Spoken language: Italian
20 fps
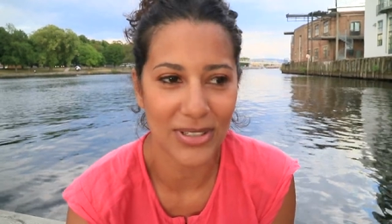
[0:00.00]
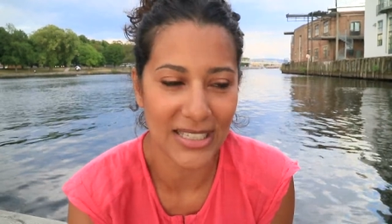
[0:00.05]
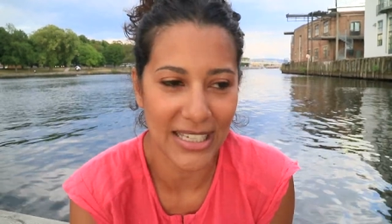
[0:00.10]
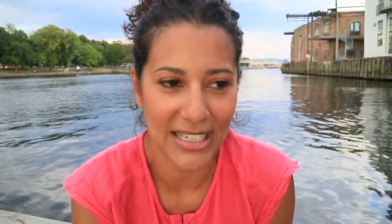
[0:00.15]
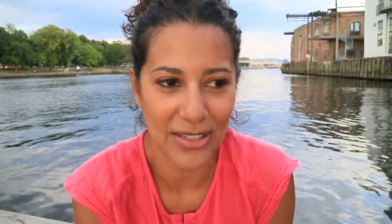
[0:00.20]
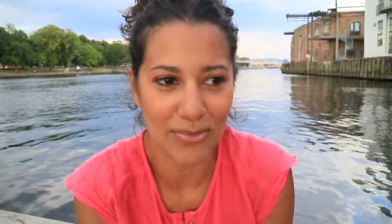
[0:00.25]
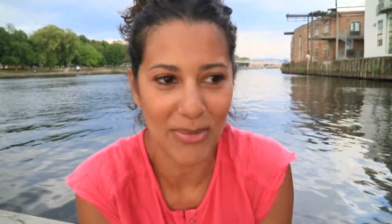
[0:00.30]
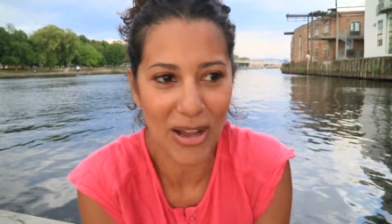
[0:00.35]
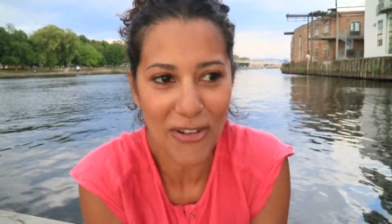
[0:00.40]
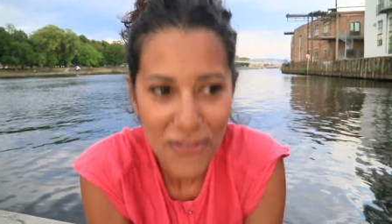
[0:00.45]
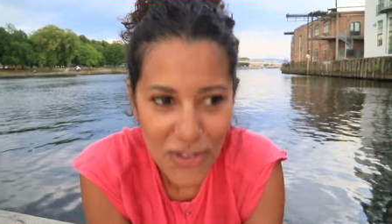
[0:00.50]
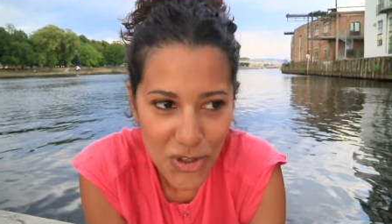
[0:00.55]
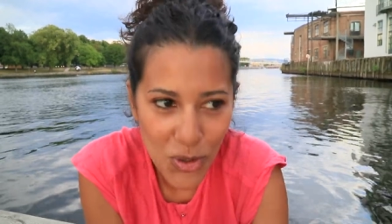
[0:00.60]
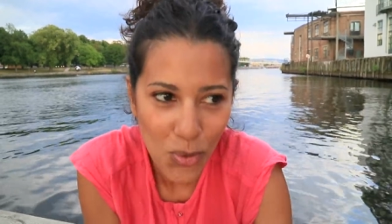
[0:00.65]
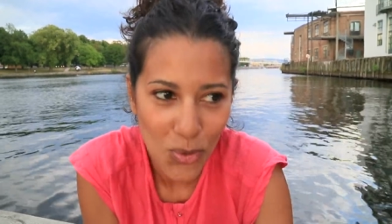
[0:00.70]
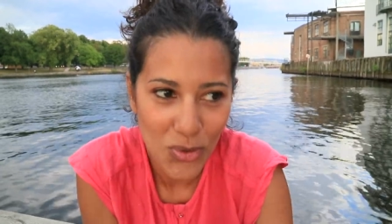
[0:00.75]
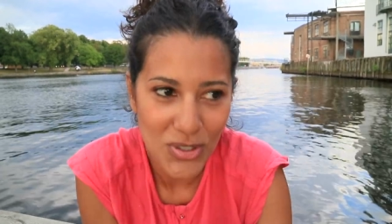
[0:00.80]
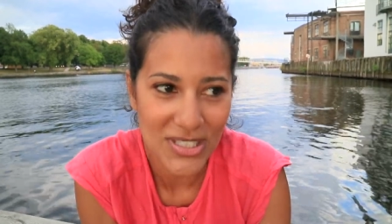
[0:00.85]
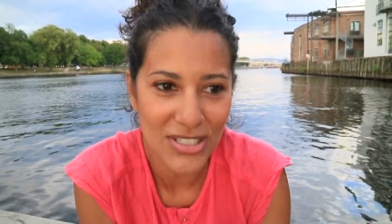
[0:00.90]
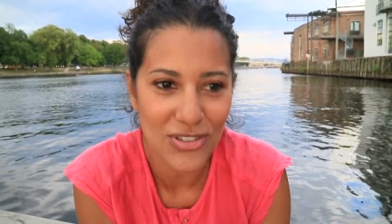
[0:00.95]
che i
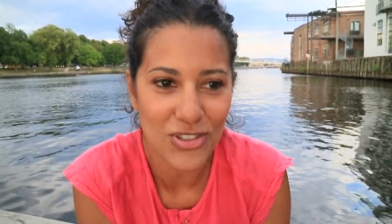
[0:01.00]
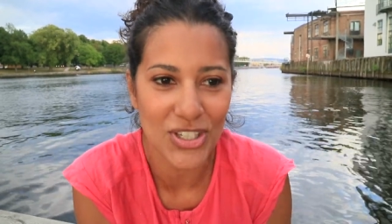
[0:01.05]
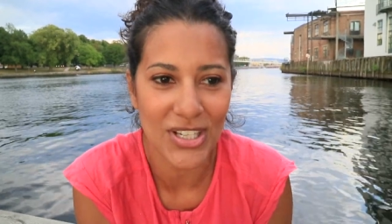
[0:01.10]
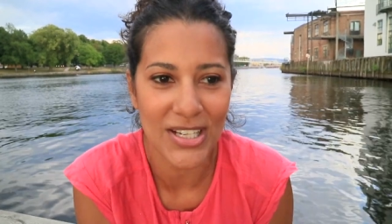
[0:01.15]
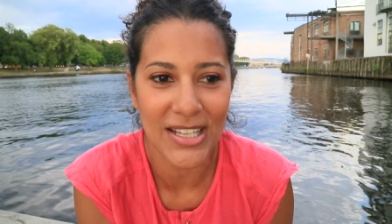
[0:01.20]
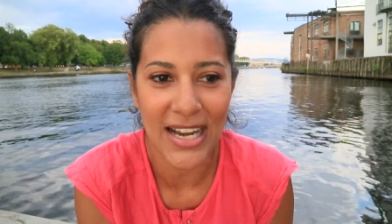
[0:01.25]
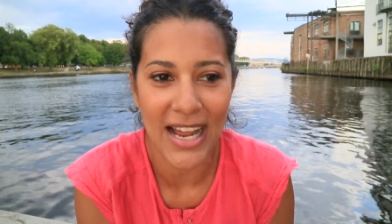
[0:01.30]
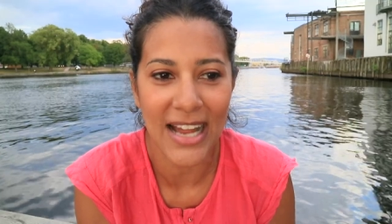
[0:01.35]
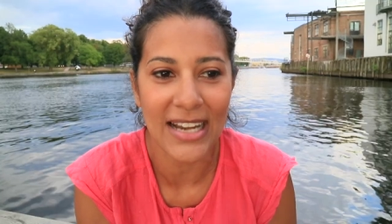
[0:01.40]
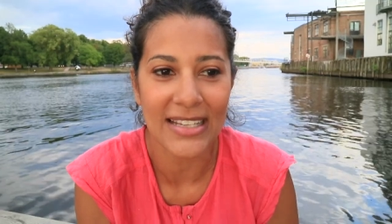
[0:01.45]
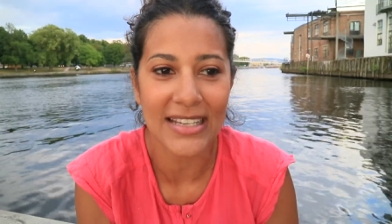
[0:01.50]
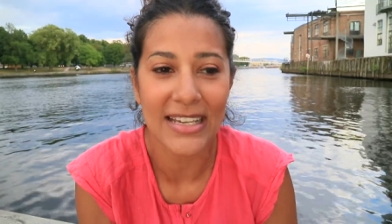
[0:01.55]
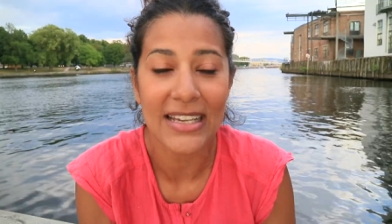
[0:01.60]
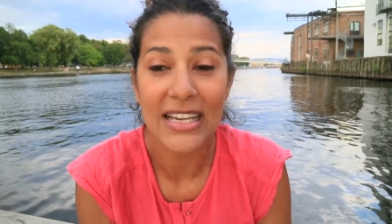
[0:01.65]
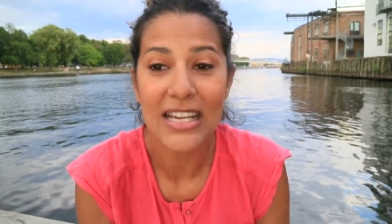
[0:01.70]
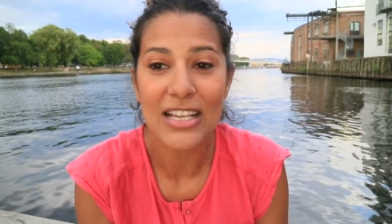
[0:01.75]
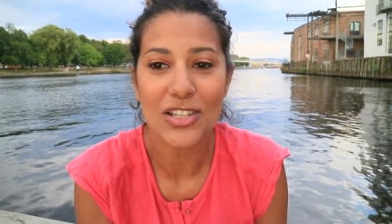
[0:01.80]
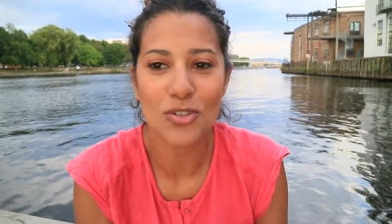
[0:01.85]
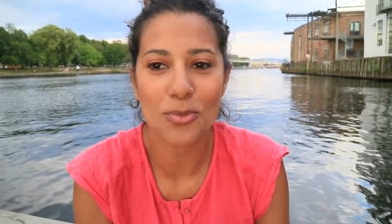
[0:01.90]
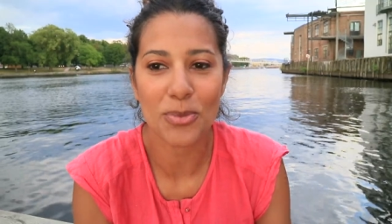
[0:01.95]
mafiosi in generale
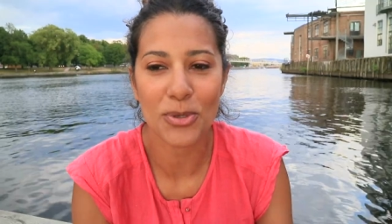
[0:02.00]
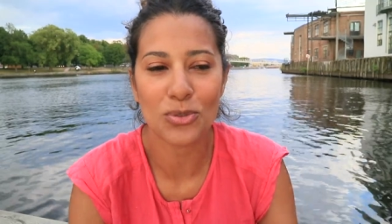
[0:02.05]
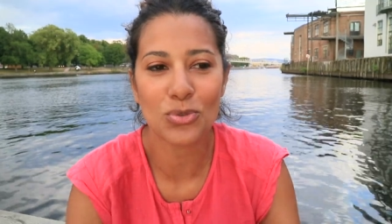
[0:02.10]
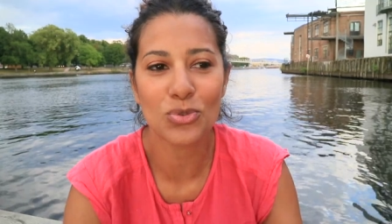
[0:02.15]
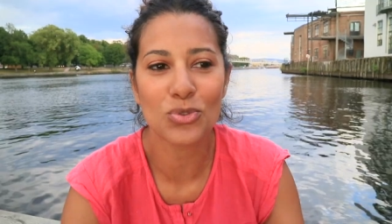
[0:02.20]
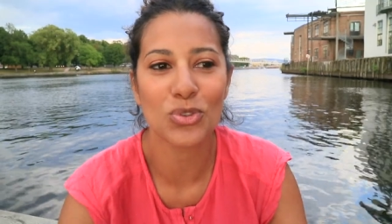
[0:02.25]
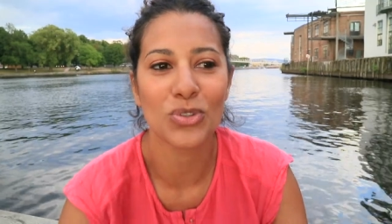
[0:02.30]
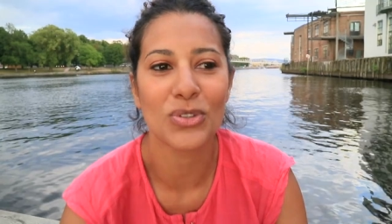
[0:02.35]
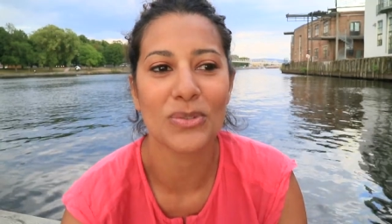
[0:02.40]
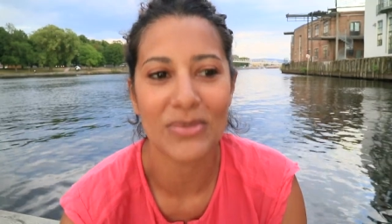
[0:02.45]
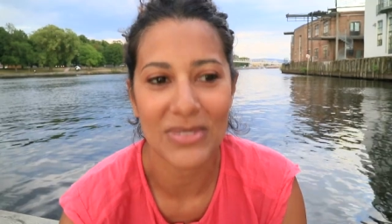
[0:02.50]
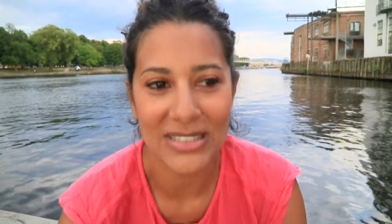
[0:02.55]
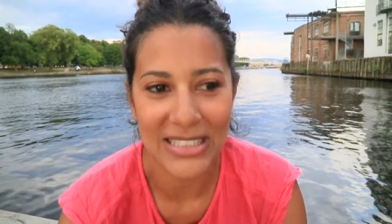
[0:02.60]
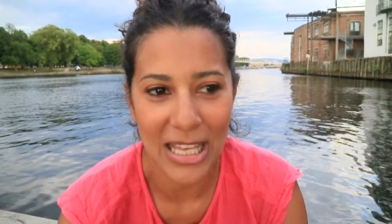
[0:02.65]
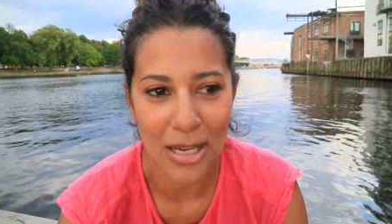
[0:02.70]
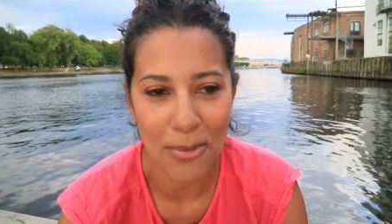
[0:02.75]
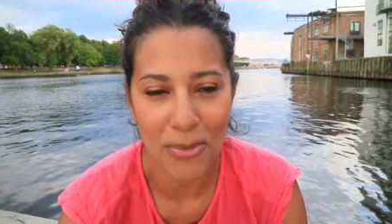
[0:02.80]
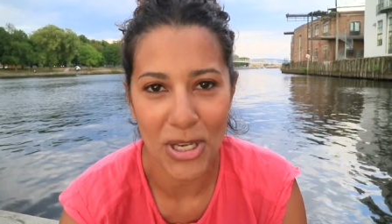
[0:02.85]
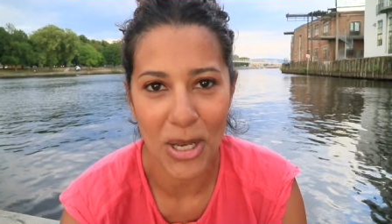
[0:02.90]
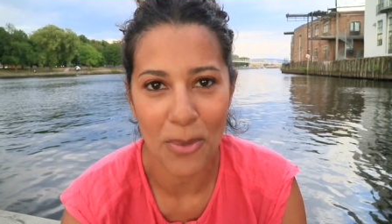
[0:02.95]
soprattutto un
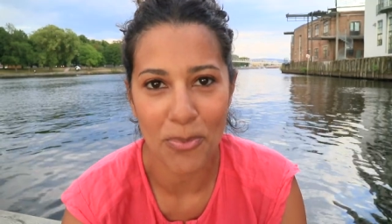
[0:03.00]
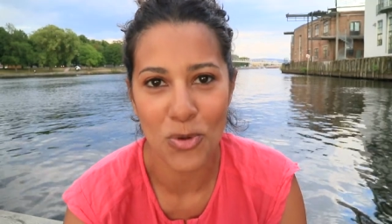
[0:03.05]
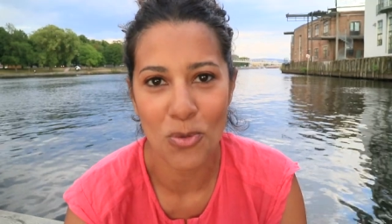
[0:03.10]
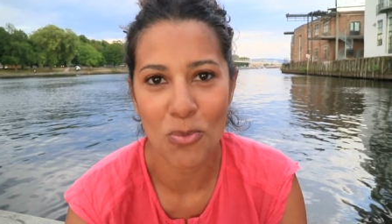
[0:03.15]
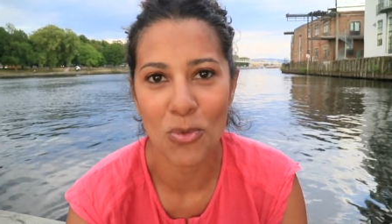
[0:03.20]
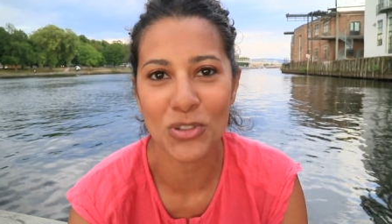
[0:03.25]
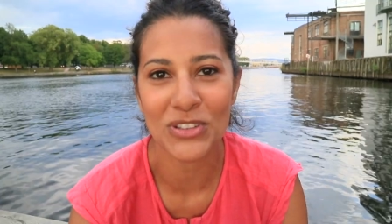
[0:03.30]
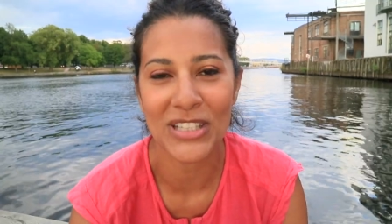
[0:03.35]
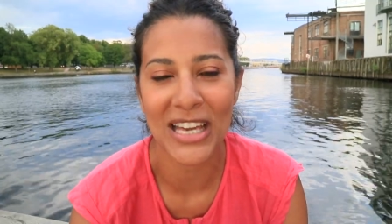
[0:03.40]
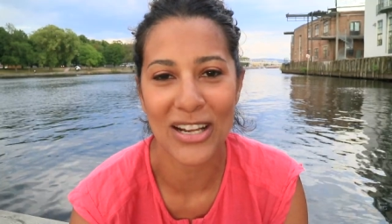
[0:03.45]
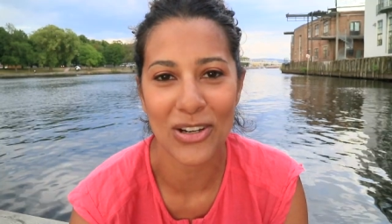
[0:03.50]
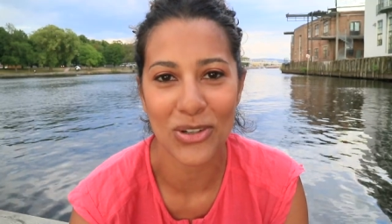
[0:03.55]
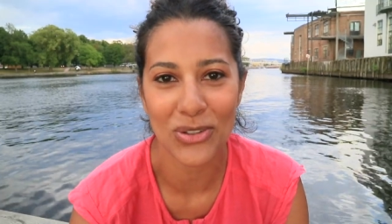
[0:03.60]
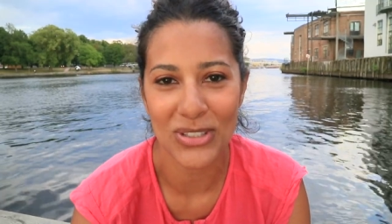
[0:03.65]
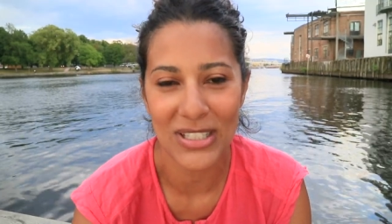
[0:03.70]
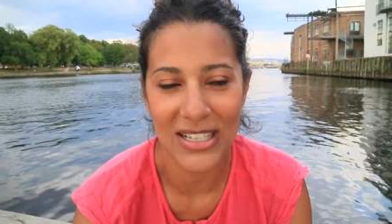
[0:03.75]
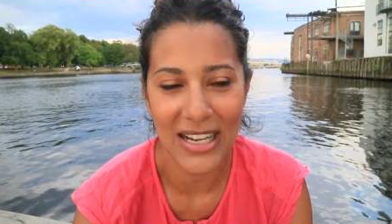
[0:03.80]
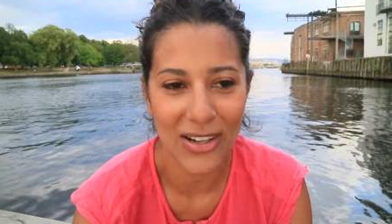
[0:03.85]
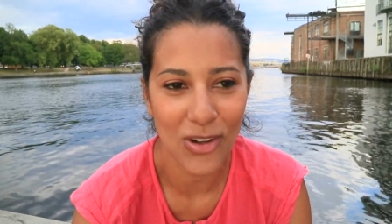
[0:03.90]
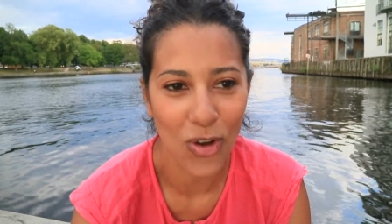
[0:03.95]
termine più
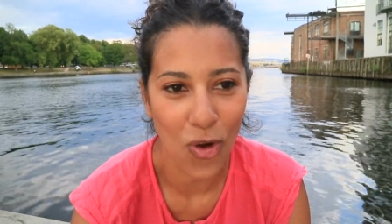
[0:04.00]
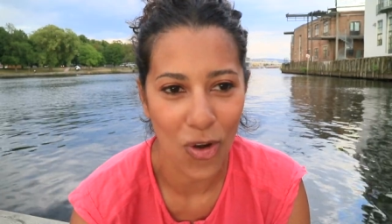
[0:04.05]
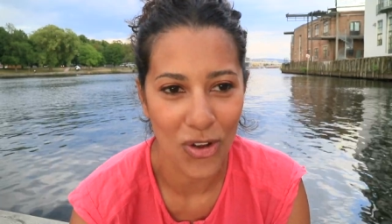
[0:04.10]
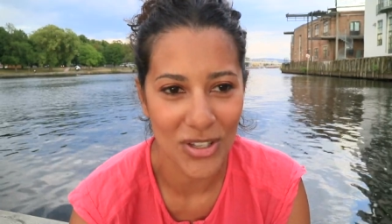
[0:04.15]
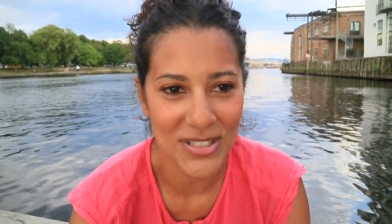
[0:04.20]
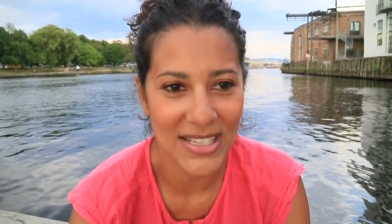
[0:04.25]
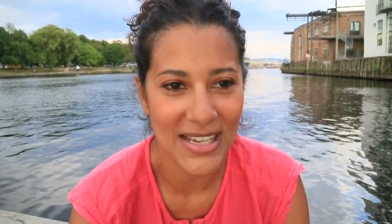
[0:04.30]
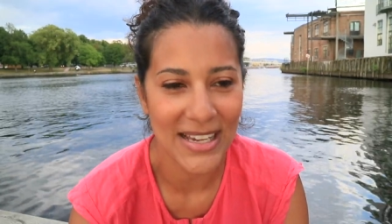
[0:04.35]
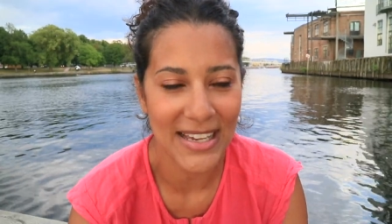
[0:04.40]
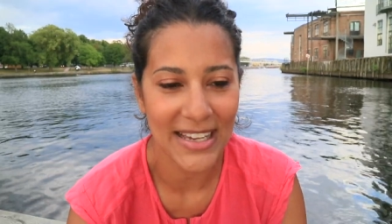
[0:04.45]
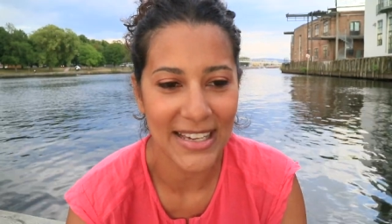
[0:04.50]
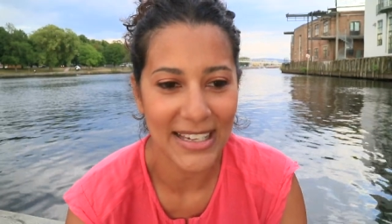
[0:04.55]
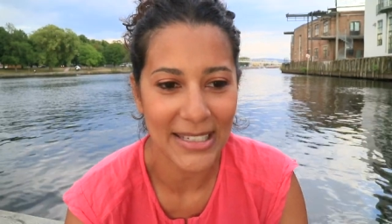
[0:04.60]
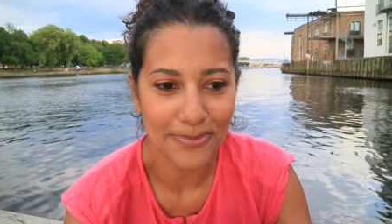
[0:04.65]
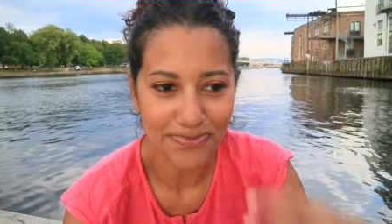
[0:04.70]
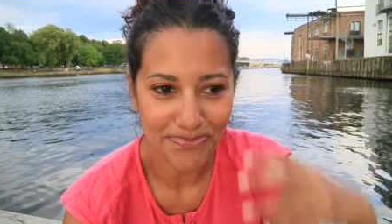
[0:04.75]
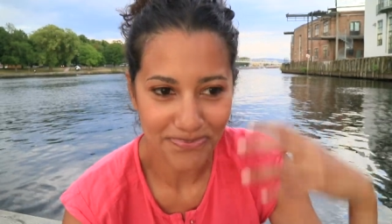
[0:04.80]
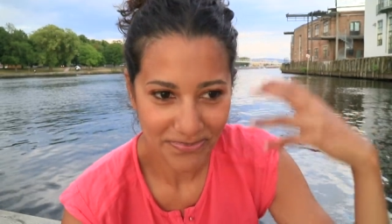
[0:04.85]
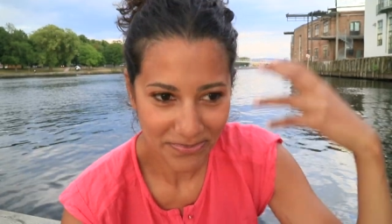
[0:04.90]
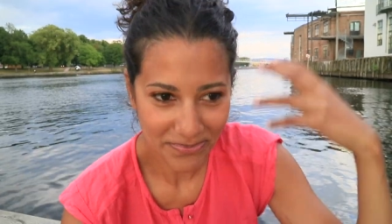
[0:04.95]
moderno della cosa è